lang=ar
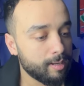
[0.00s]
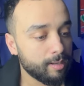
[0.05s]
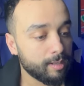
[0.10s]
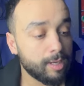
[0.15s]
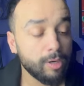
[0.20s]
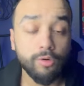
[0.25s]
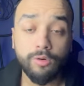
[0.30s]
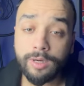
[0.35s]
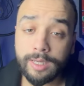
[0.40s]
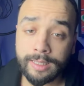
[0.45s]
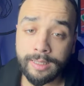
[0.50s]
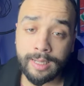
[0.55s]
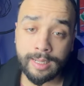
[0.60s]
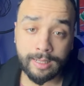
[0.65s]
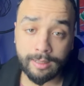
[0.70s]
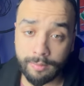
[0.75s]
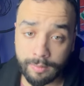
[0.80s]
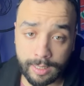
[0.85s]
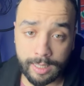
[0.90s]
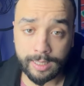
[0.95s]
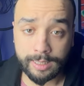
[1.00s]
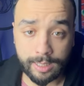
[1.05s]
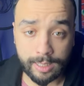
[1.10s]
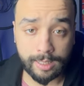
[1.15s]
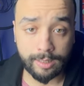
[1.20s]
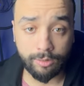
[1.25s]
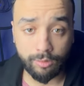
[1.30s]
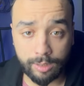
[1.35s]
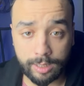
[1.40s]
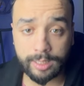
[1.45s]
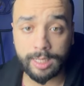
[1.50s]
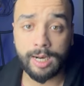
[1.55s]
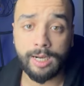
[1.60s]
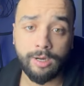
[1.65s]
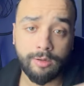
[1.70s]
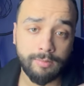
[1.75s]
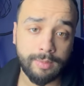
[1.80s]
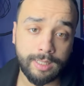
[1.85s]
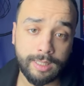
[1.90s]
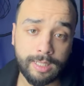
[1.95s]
كيقول لك هاد البنات هادو اللي طرا لهم هاد